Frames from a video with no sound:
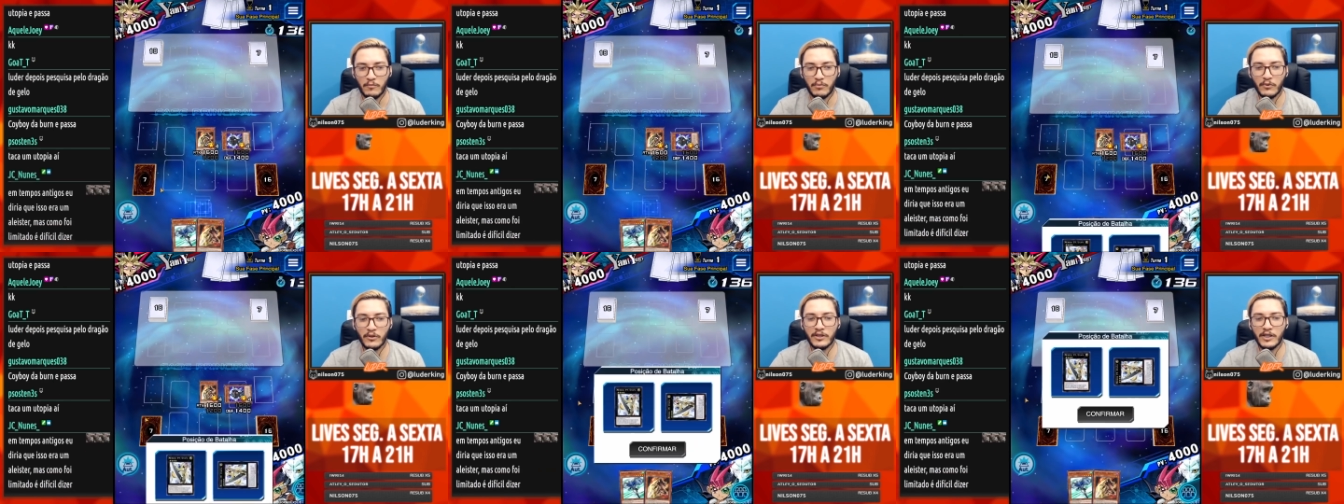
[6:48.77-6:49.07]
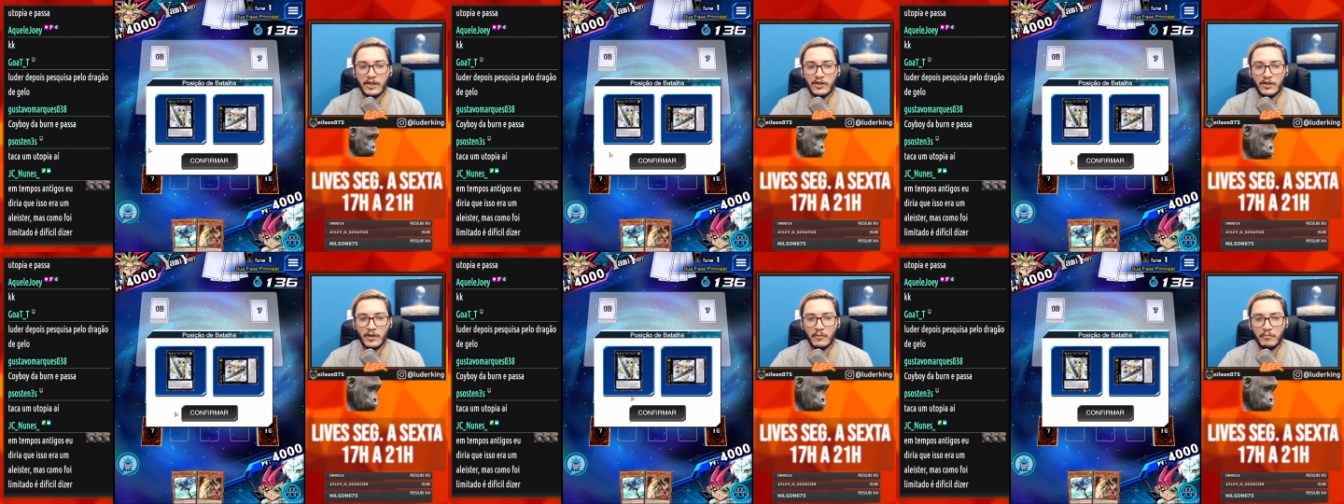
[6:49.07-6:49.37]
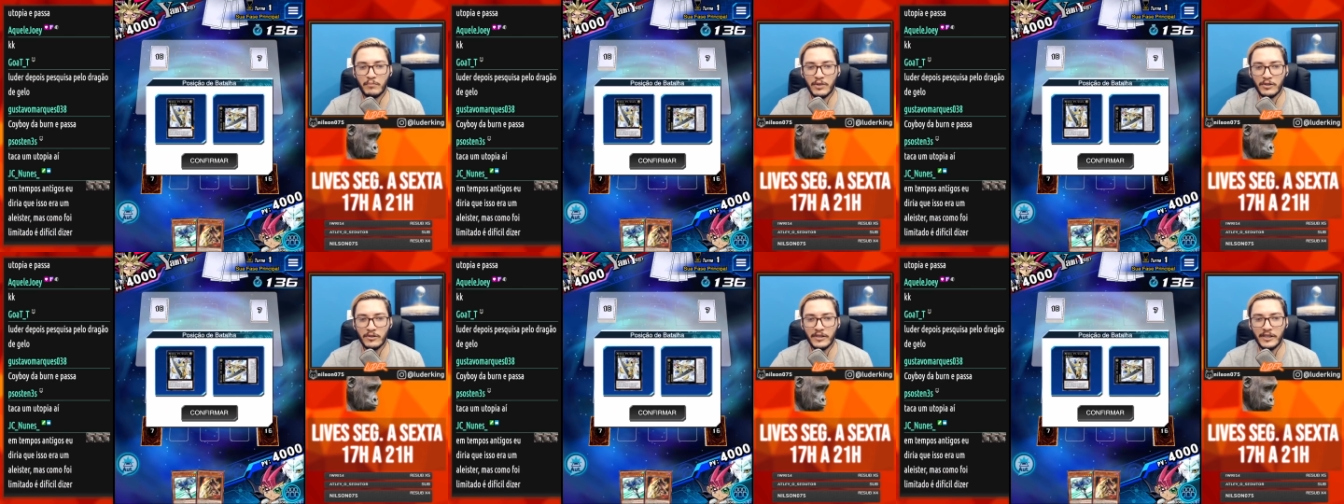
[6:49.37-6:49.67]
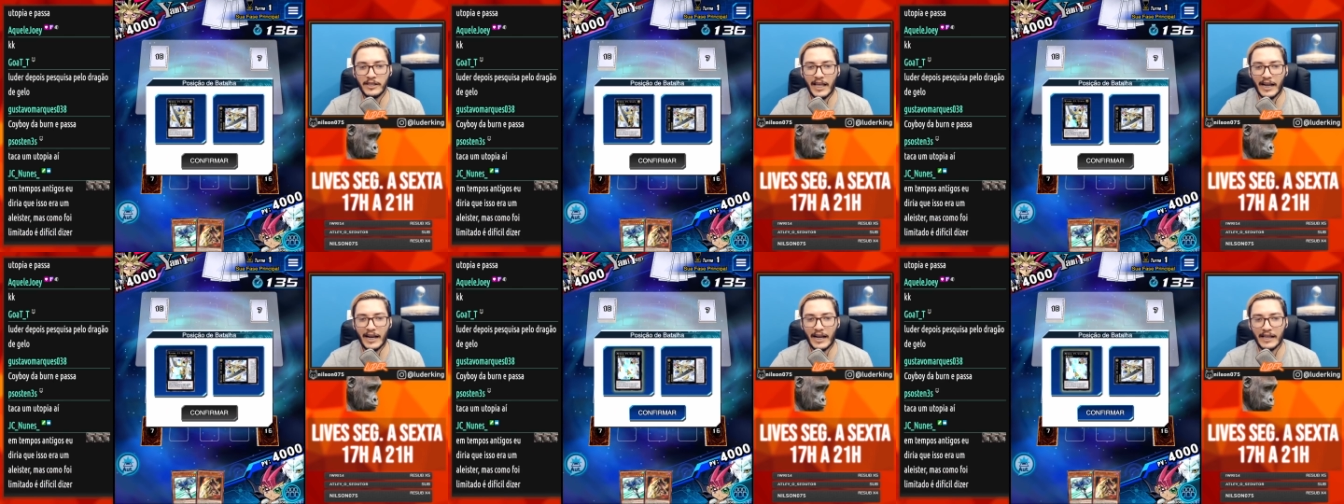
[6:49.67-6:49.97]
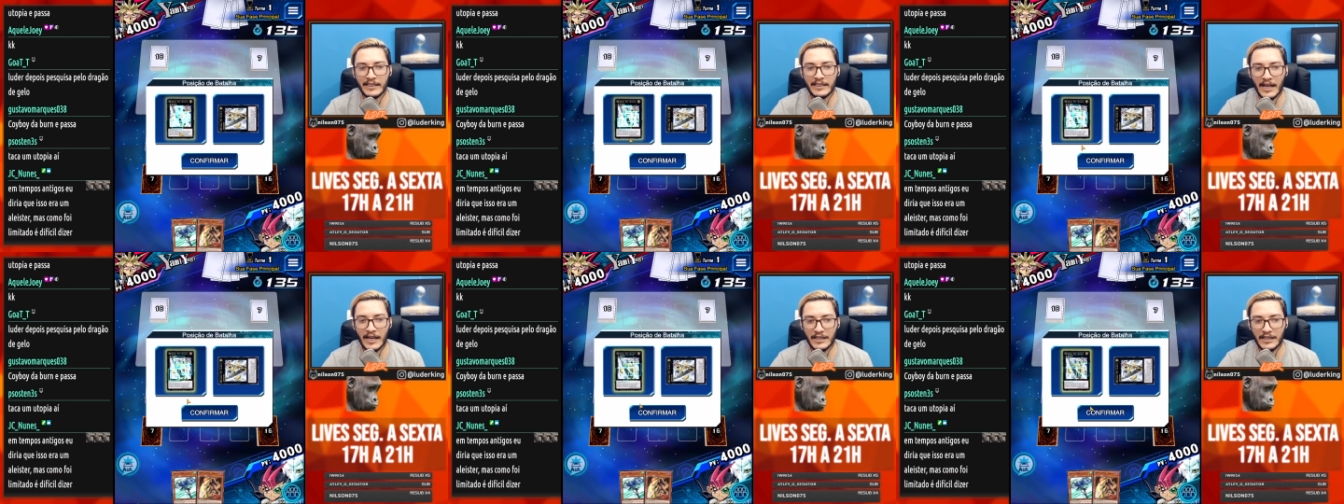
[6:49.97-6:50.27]
proteger um bicho que
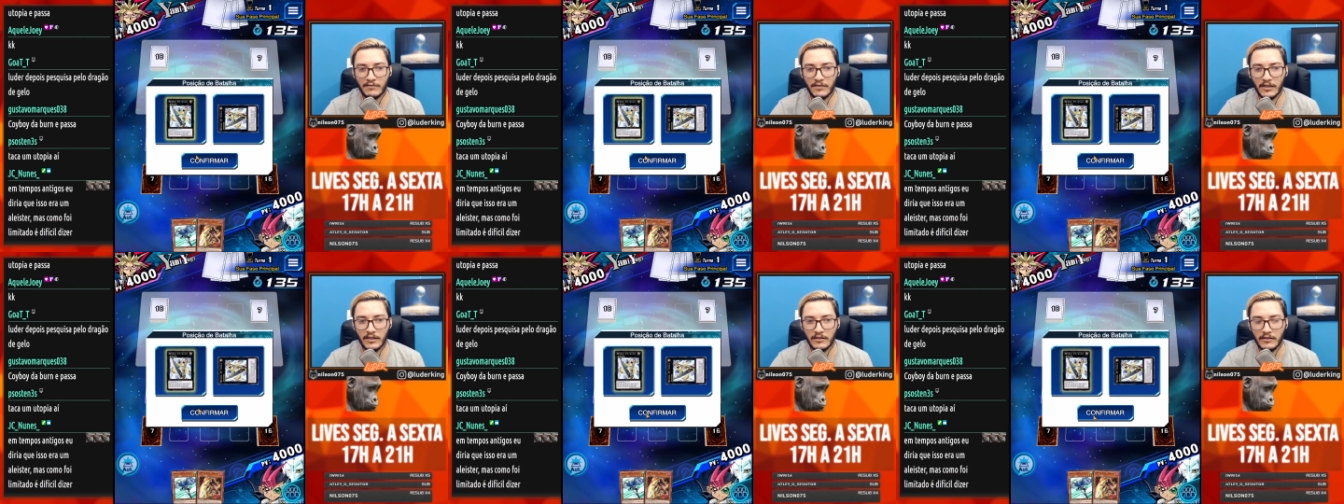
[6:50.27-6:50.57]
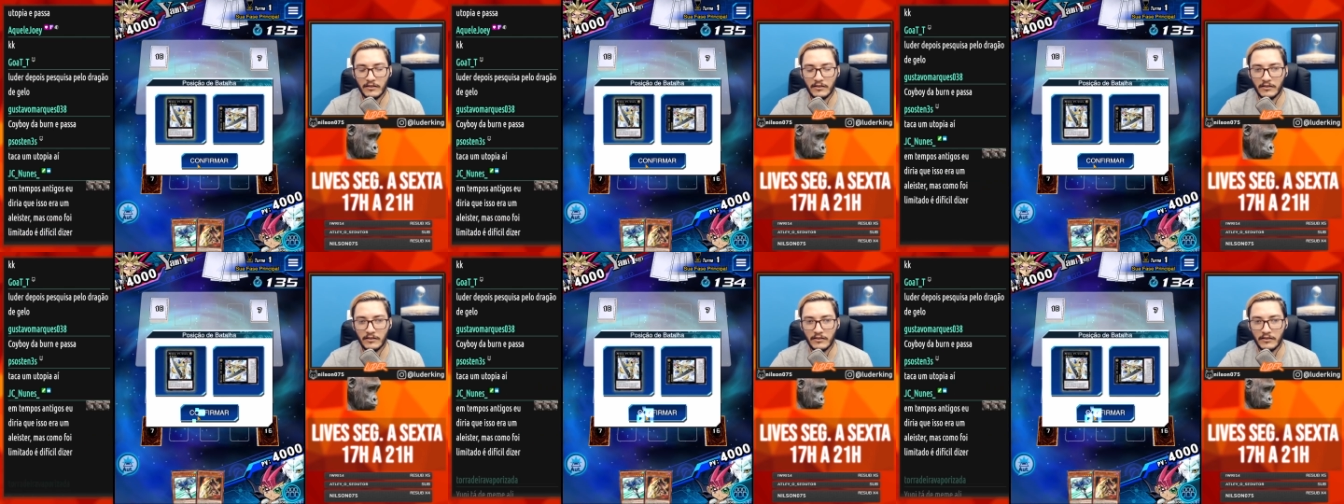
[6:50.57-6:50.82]
nega ataque, velho?